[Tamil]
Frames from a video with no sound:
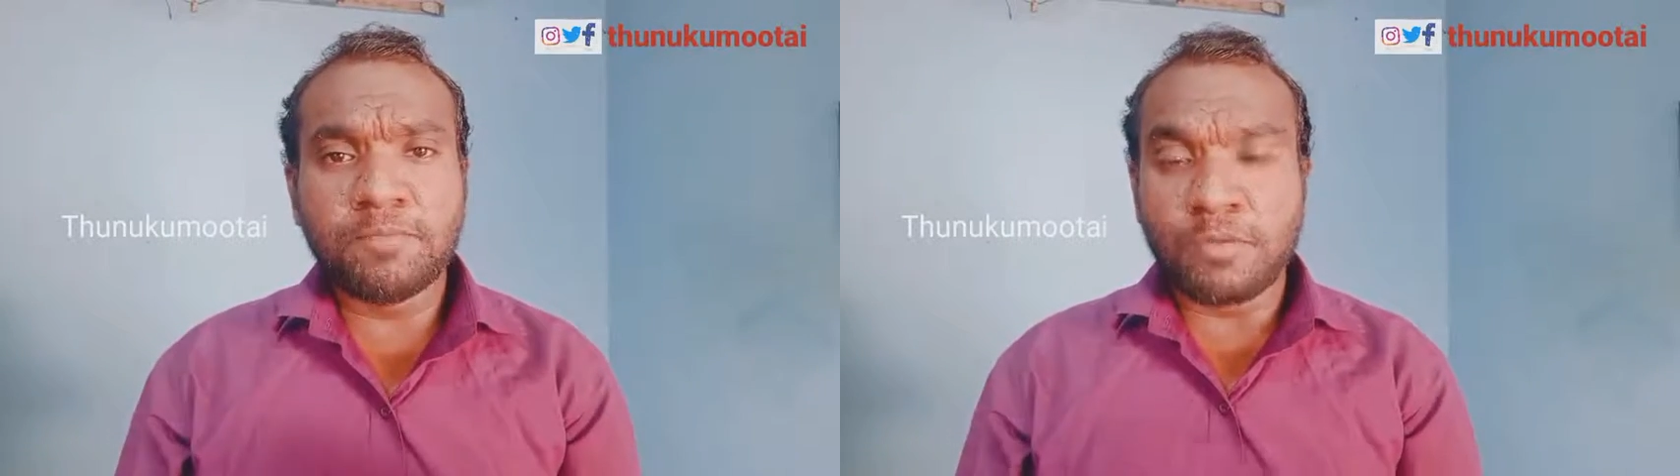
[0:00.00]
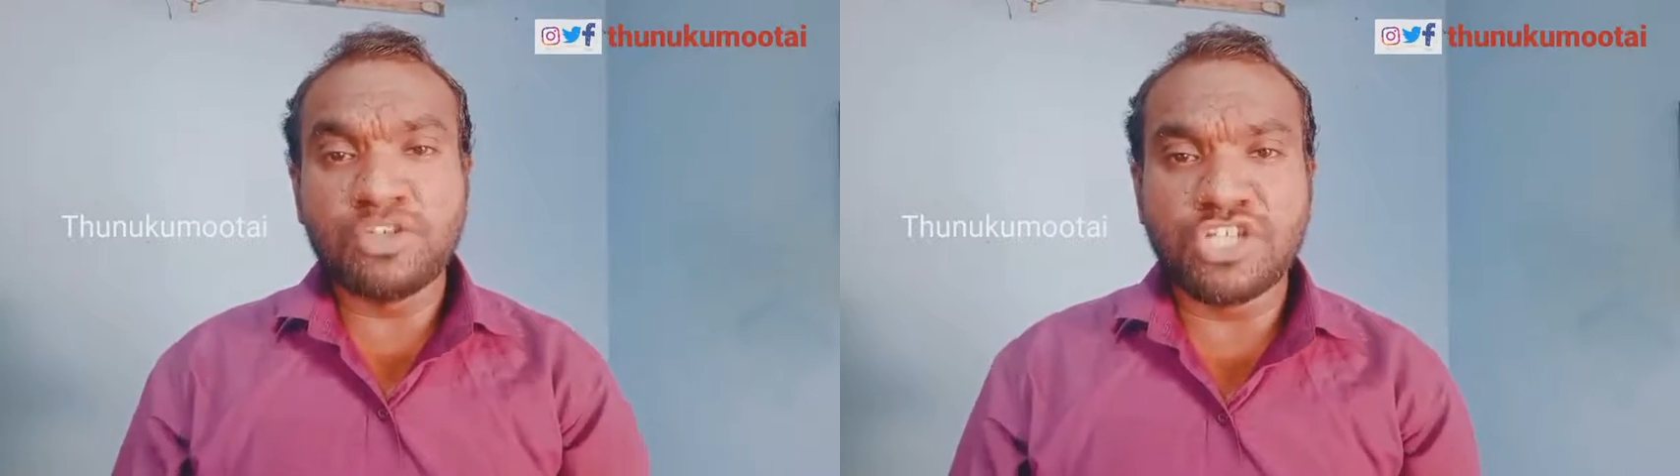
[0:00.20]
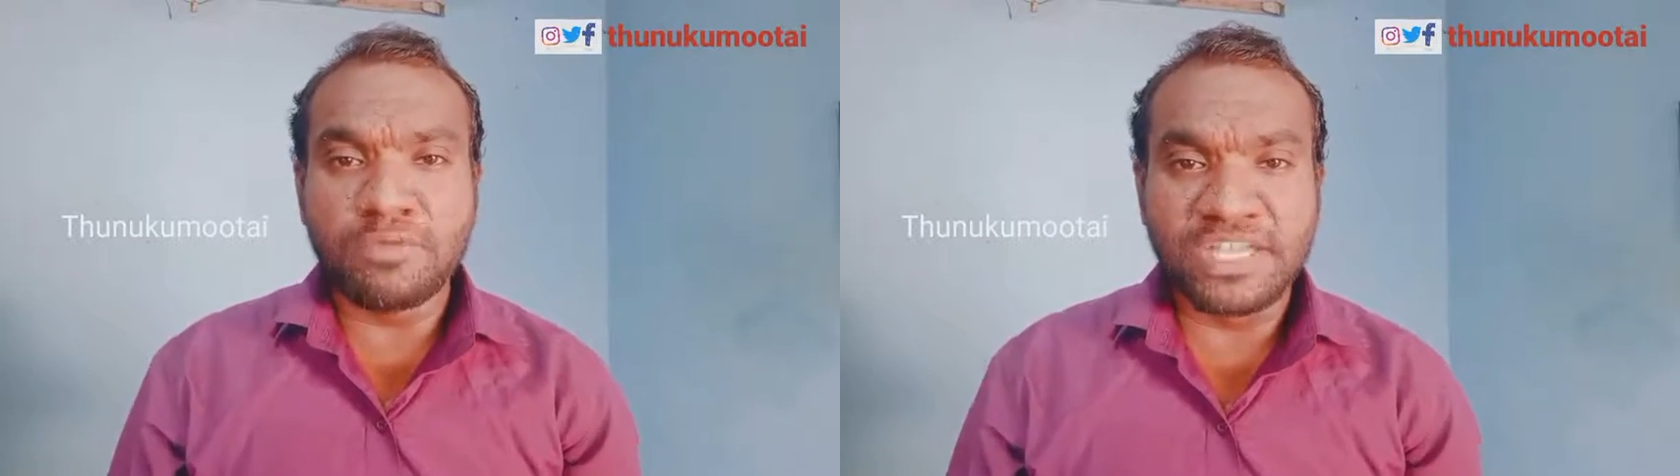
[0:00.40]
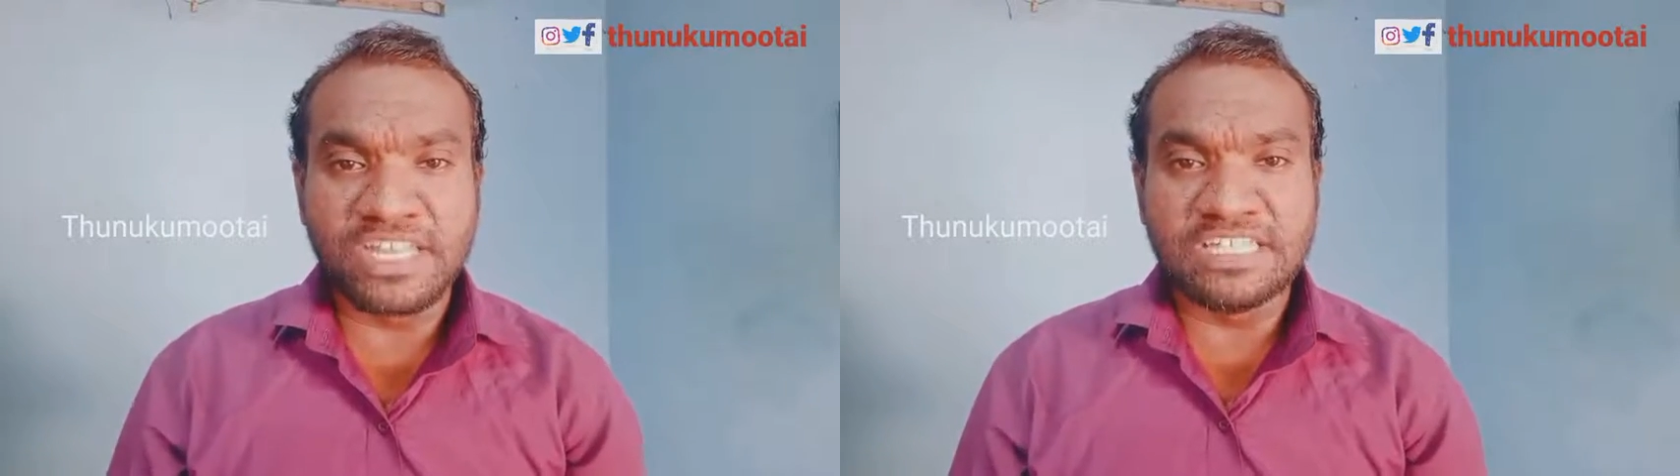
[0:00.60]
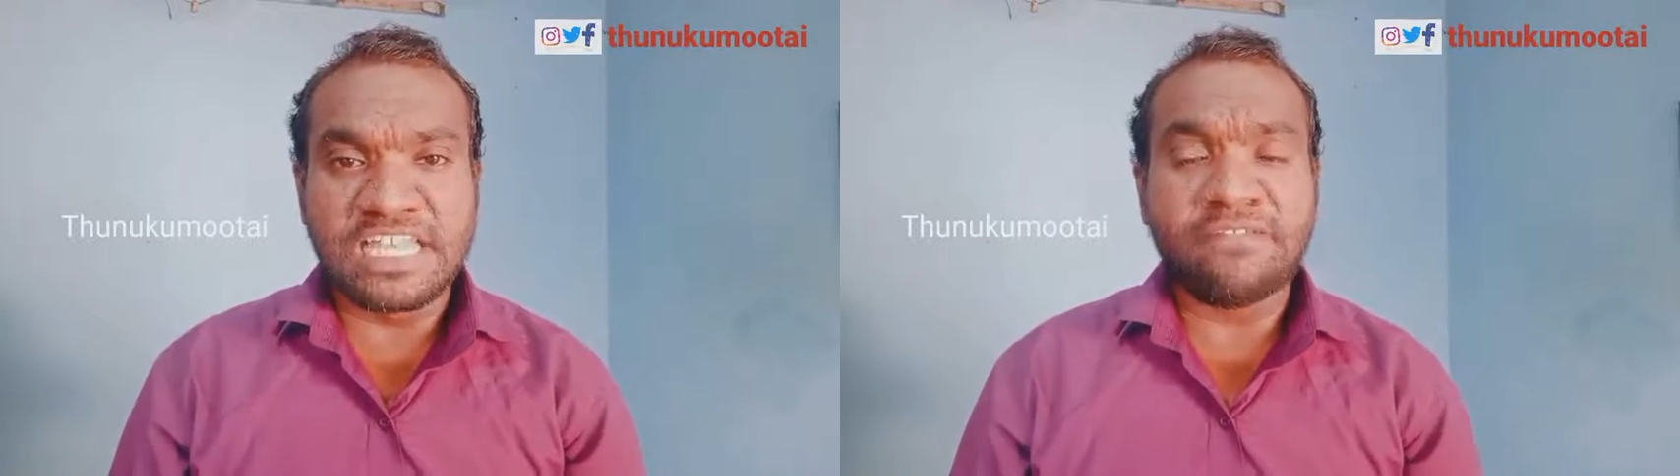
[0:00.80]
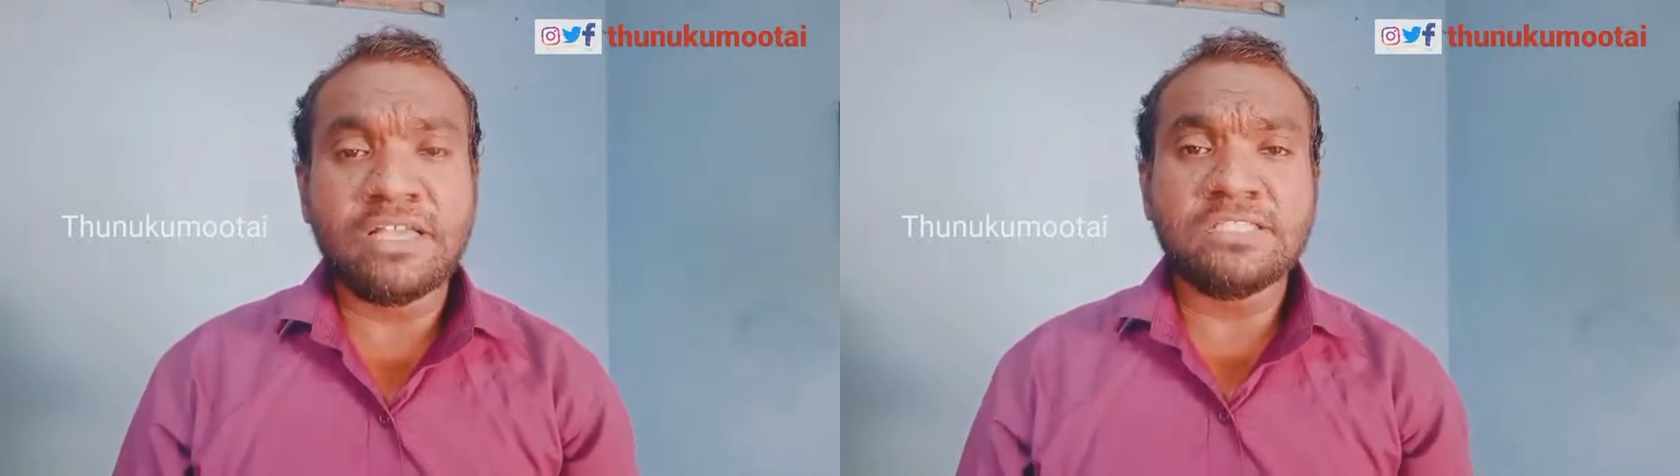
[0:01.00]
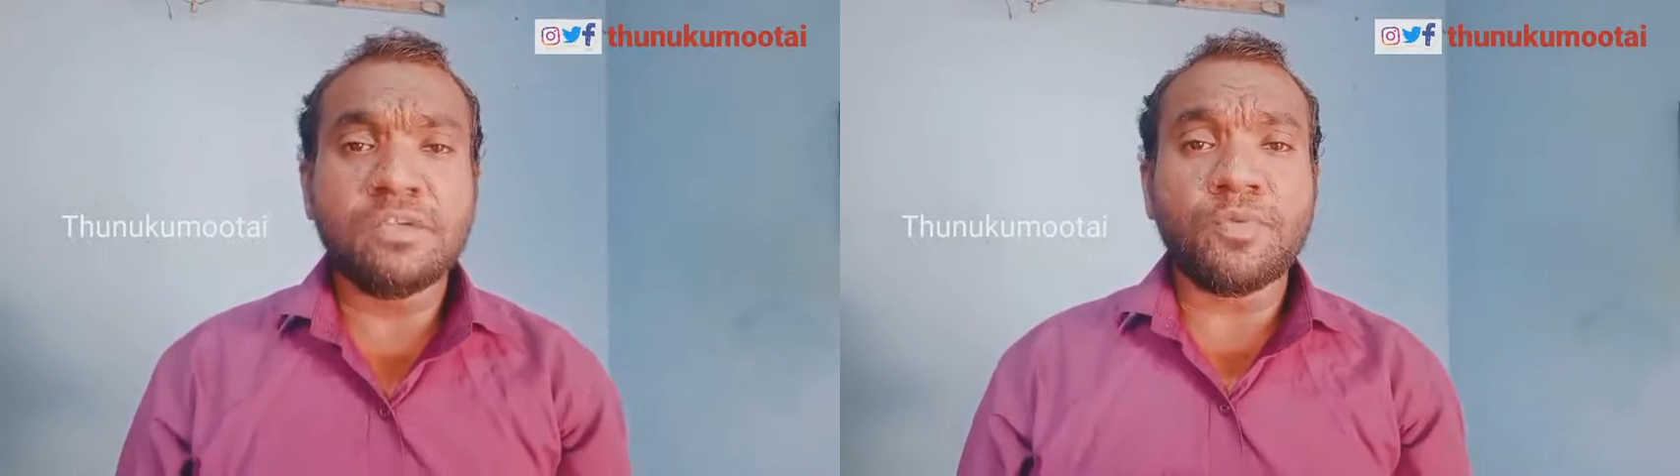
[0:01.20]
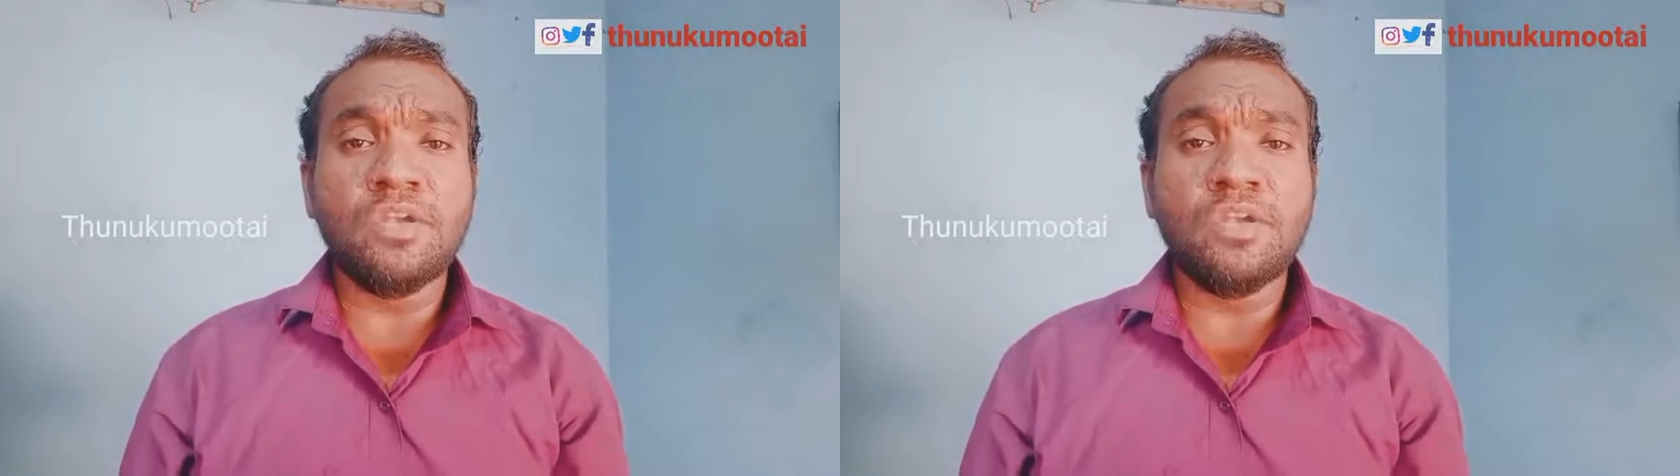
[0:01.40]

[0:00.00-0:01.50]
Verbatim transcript: ப்ரொமோஷன் அப்படிங்கிறது தேவை ஸோ